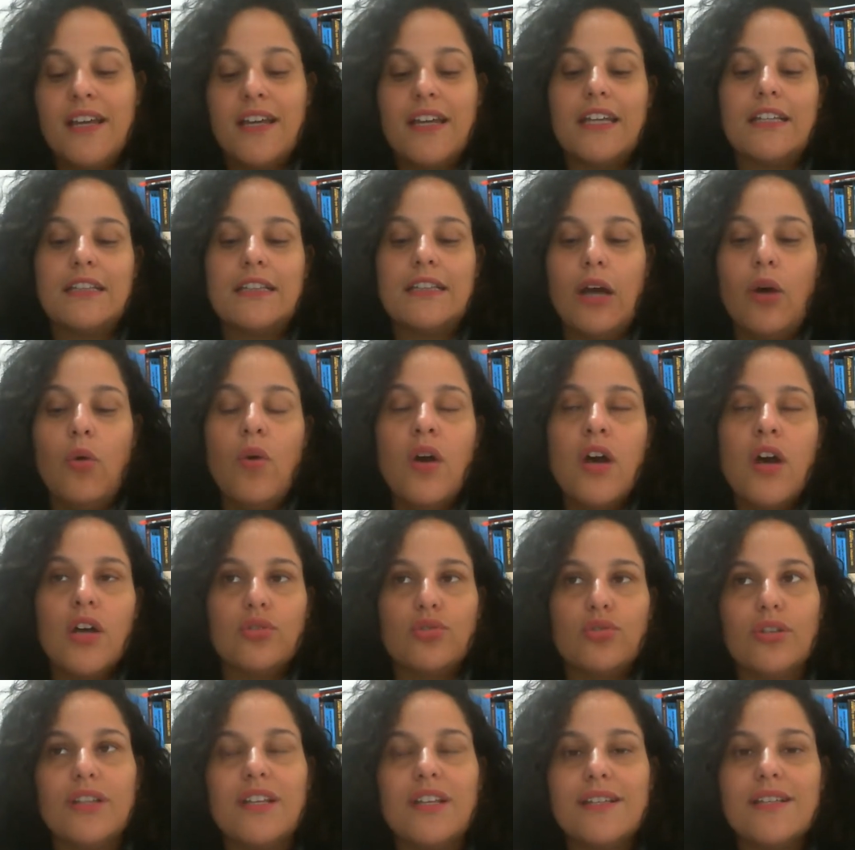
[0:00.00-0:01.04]
Então,
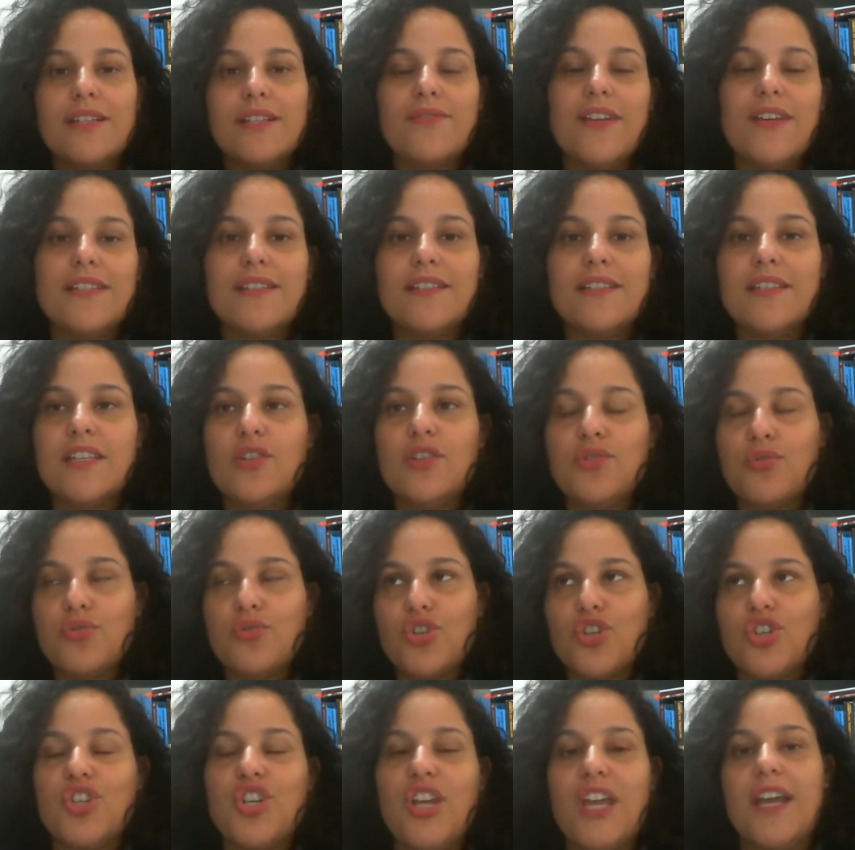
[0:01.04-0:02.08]
todas as vezes que isso
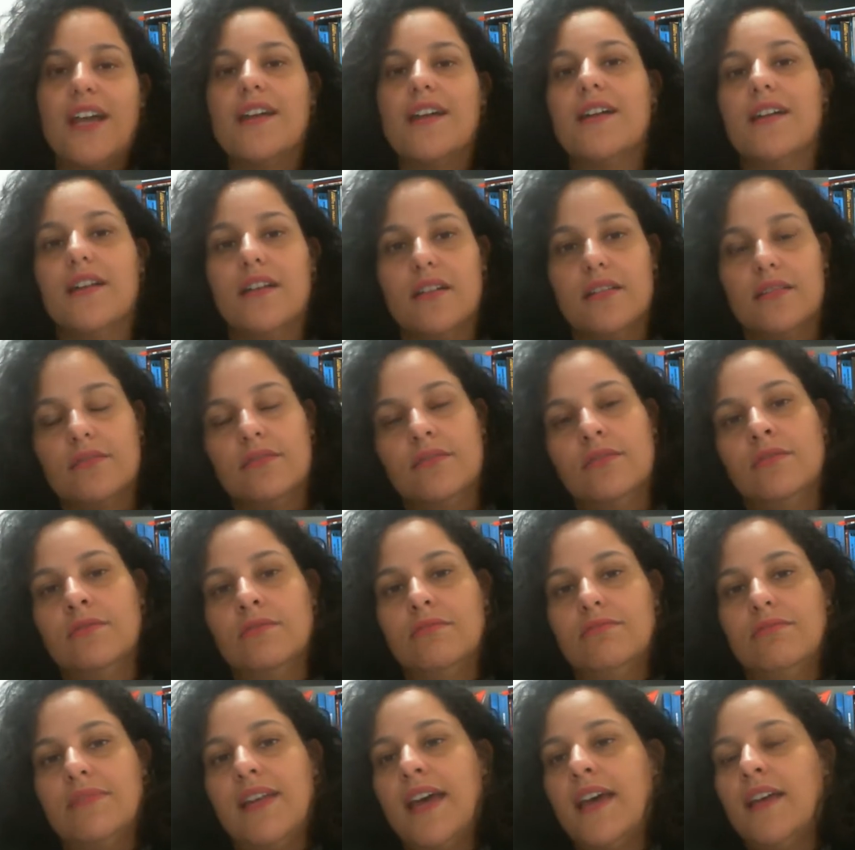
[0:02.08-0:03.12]
chega
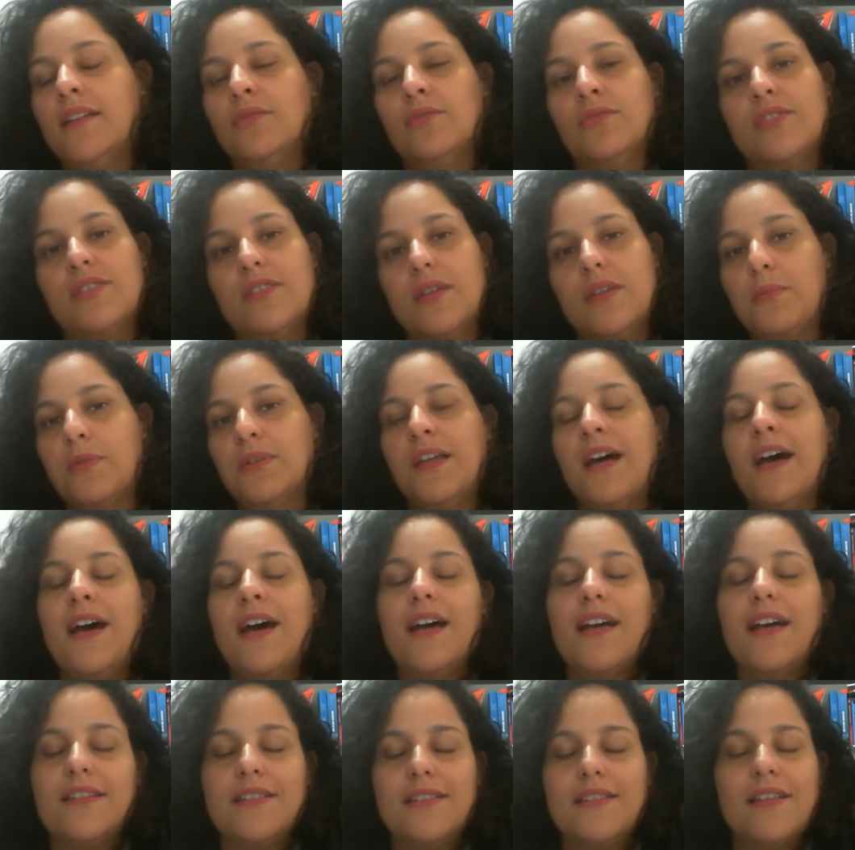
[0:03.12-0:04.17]
né, nos
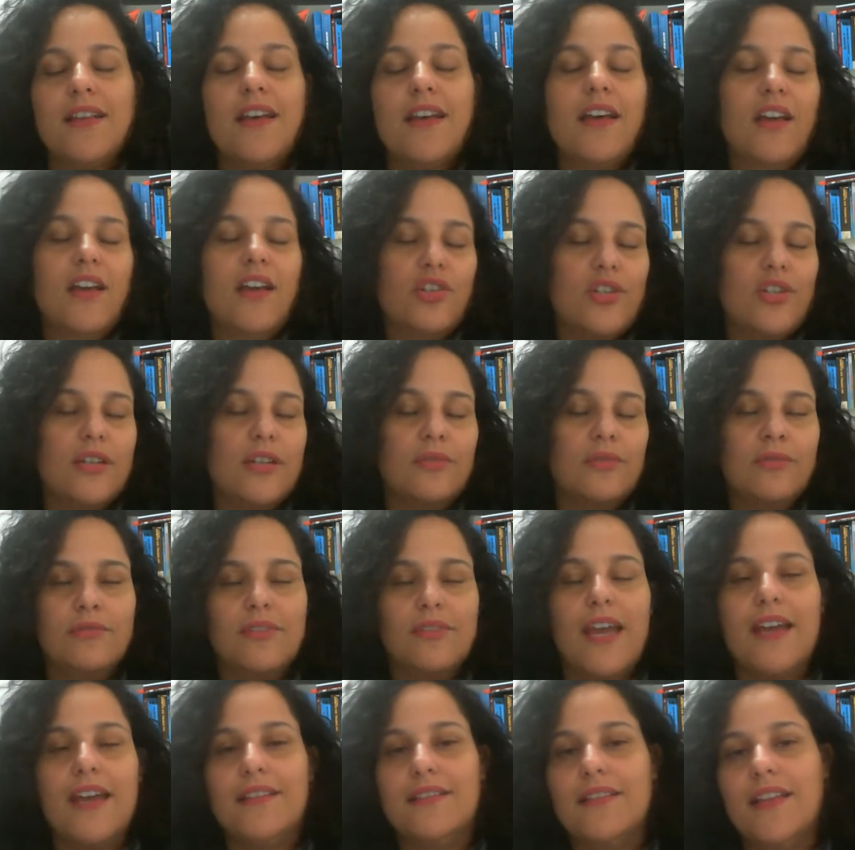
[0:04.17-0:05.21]
tribunais, chega no
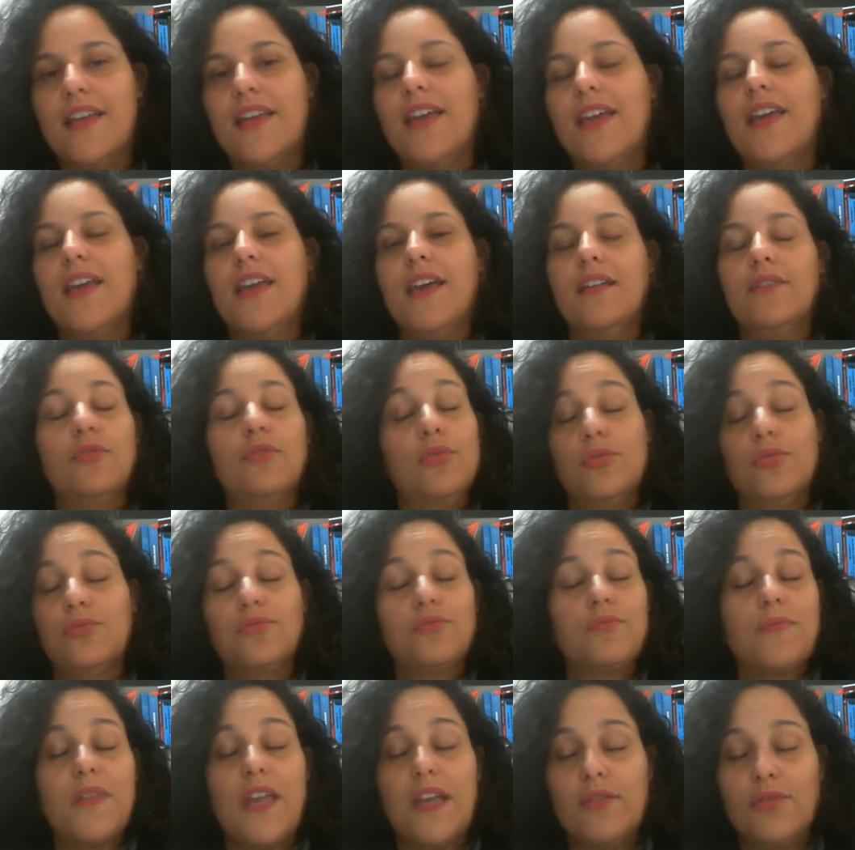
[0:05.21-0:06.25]
TRT, no,
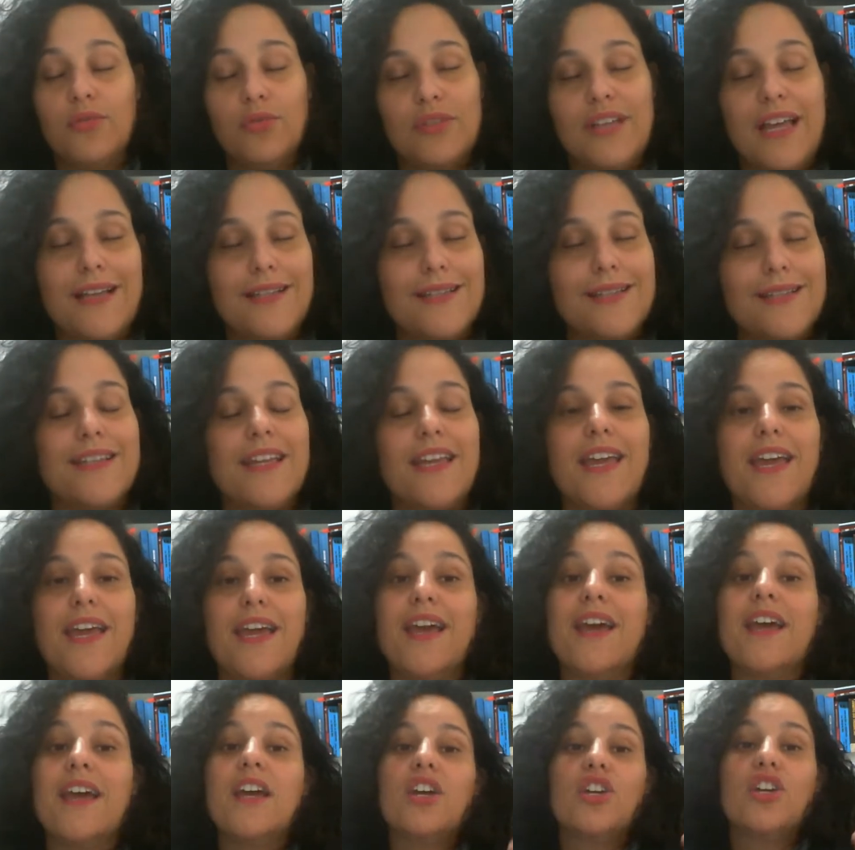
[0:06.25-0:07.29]
no
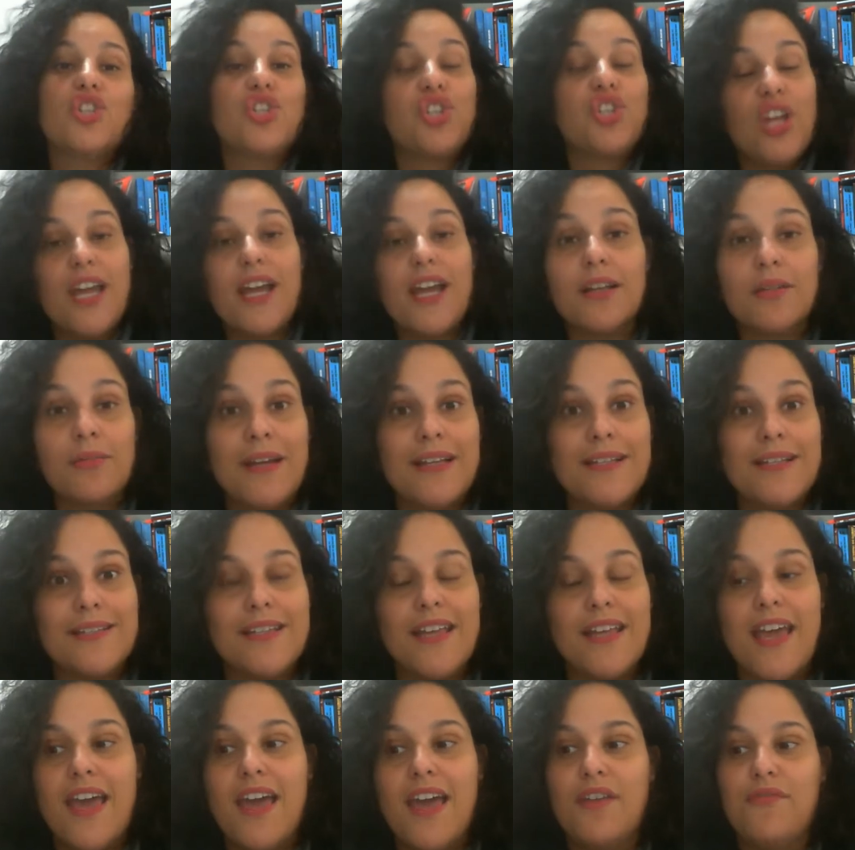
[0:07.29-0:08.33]
TST, chega no
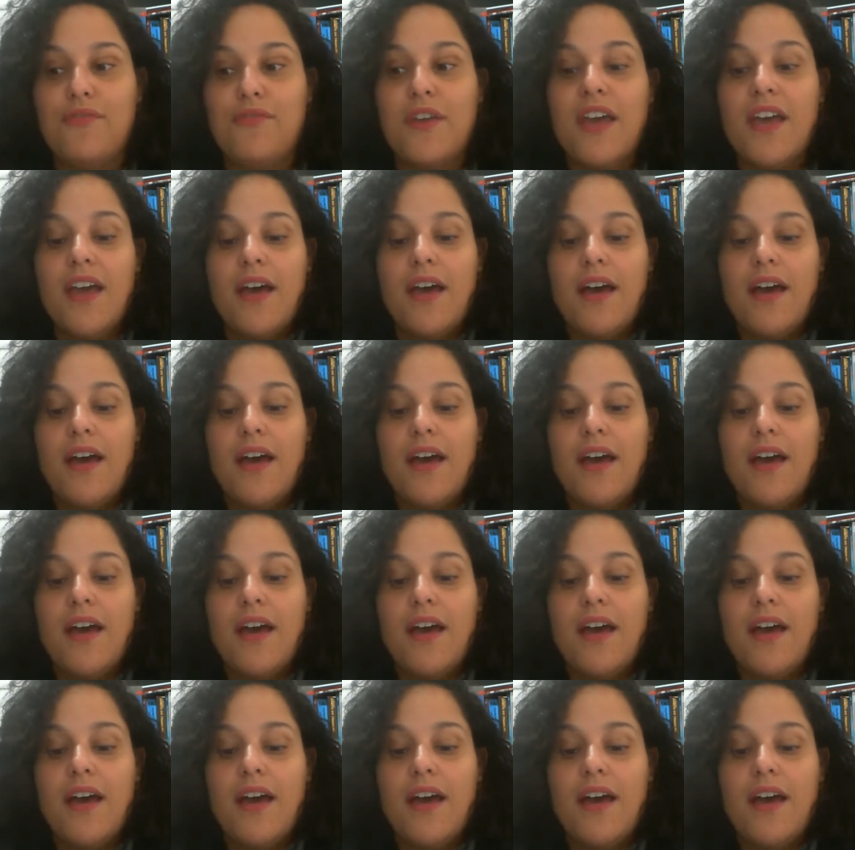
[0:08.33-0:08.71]
STF,